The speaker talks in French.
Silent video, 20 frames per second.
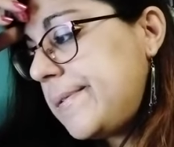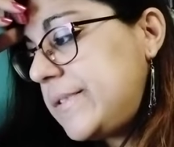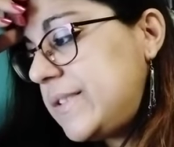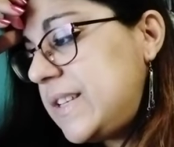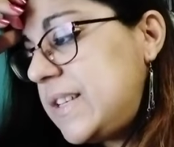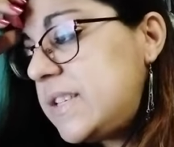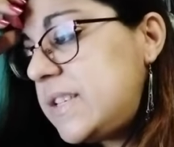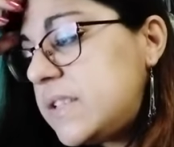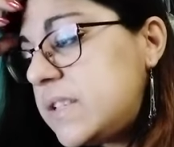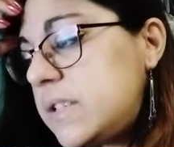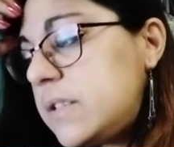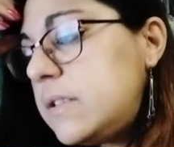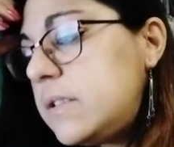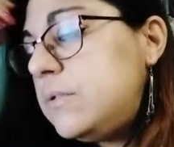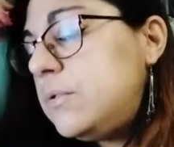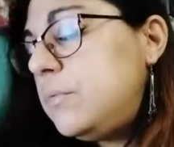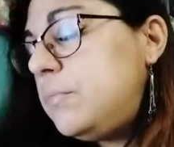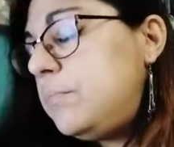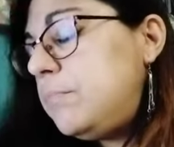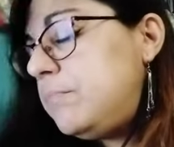
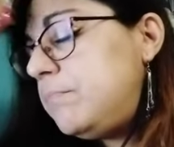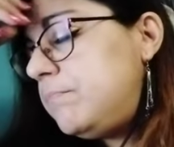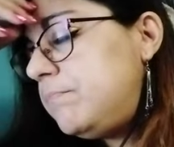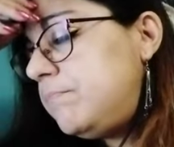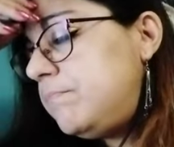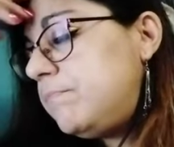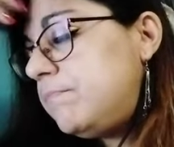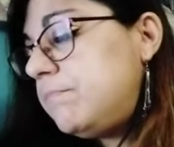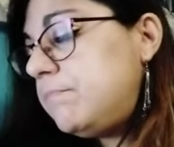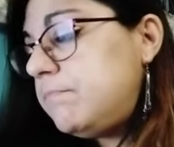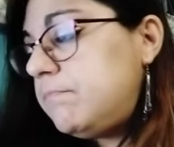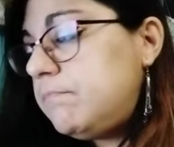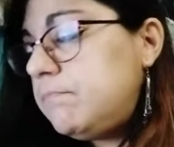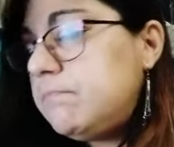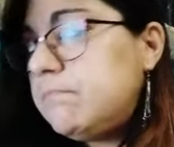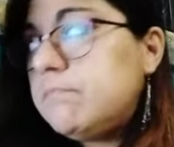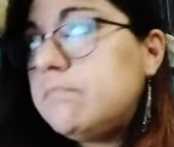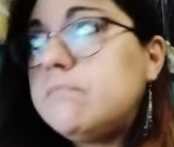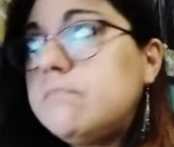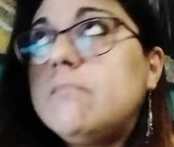décide de,
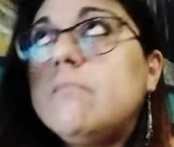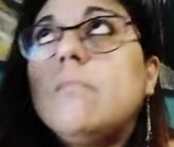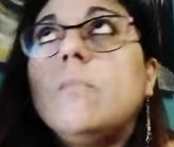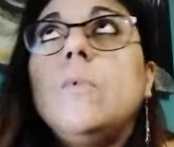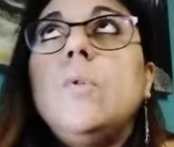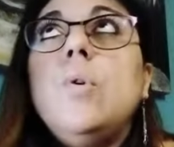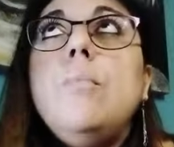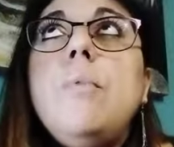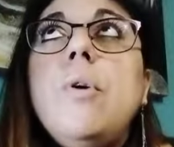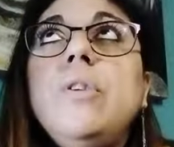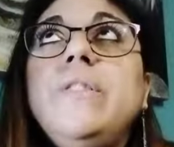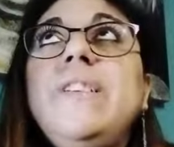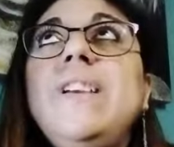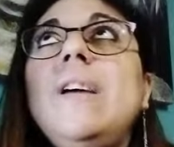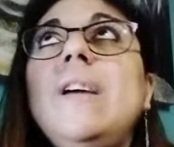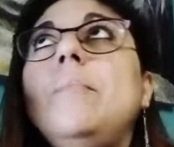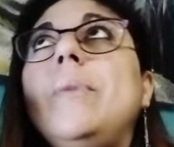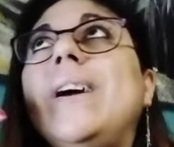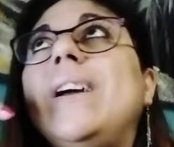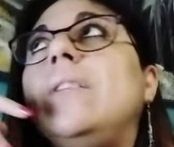de
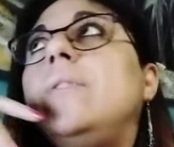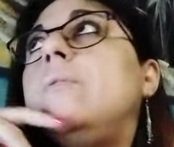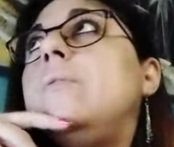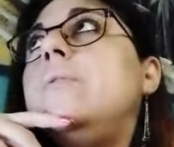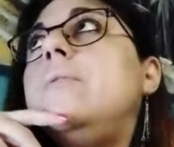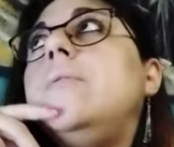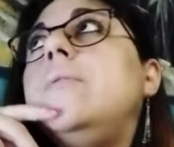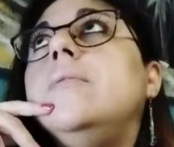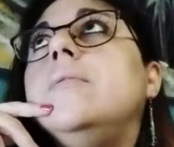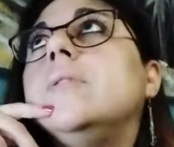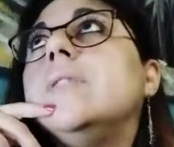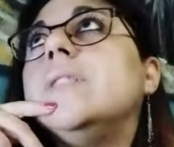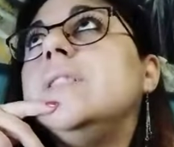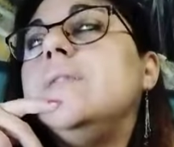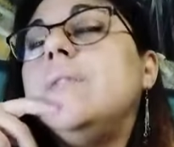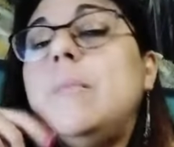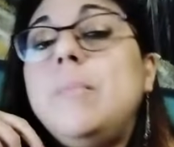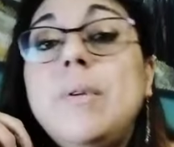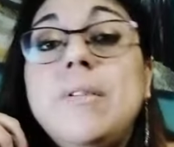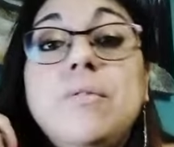porter un prénom
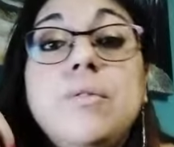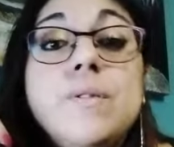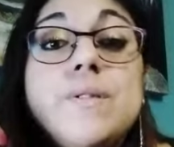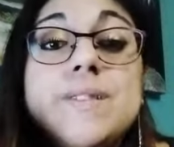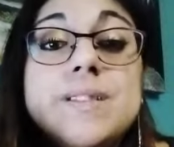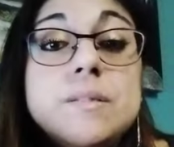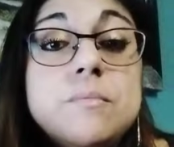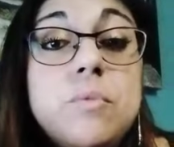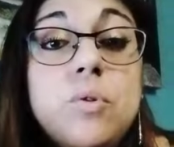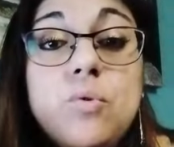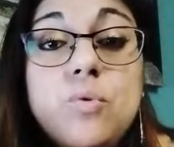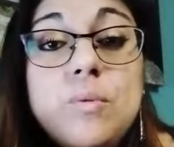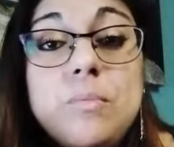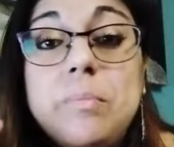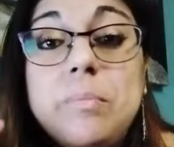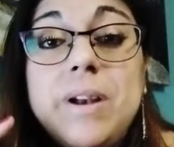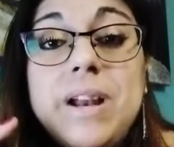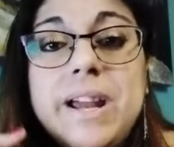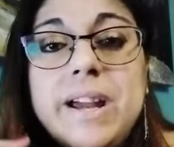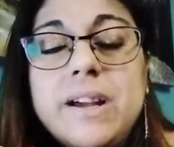qui va pas forcément lui
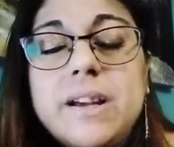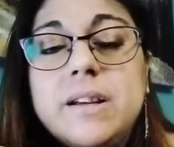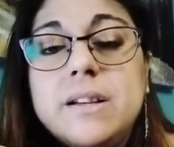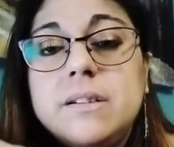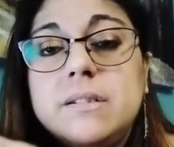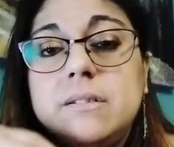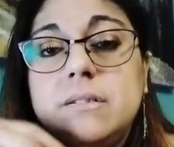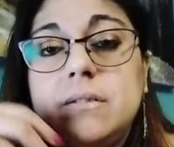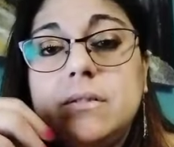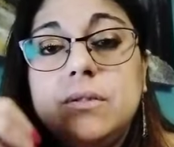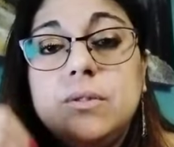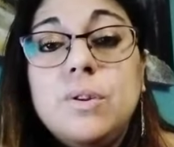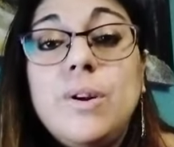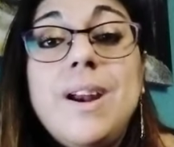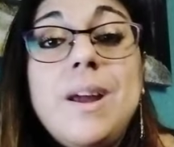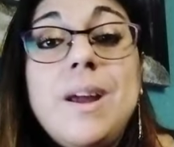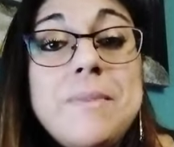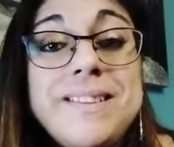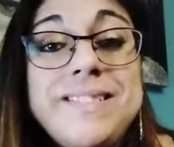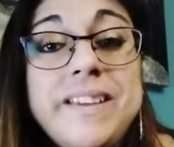plaire
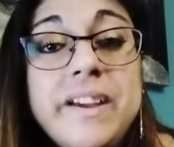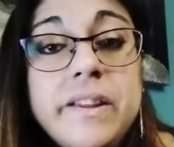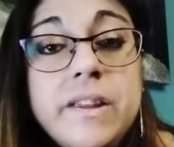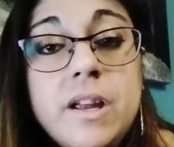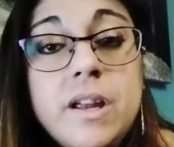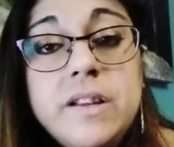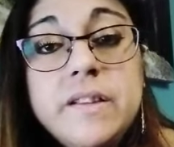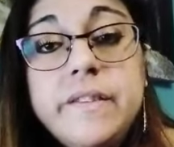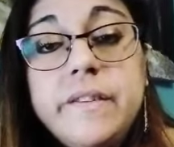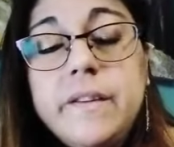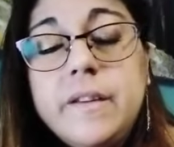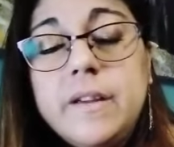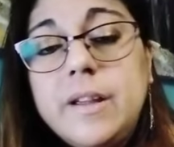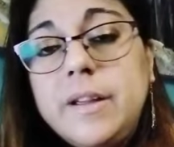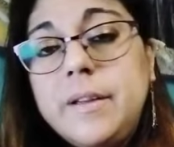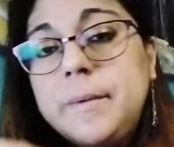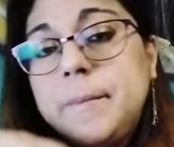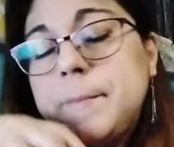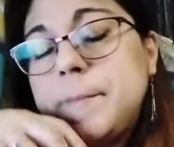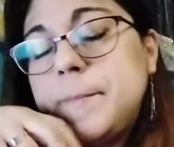dans la matérialité.